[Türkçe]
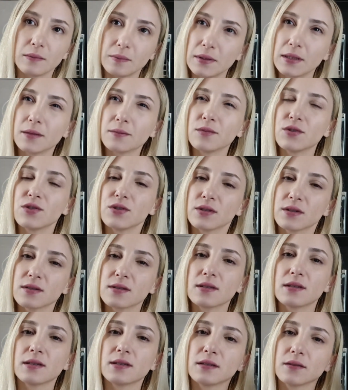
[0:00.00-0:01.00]
diplerim için
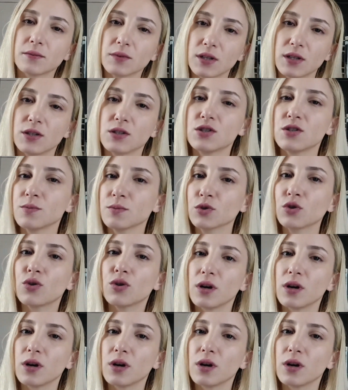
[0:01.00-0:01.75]
hazırladığım karışımın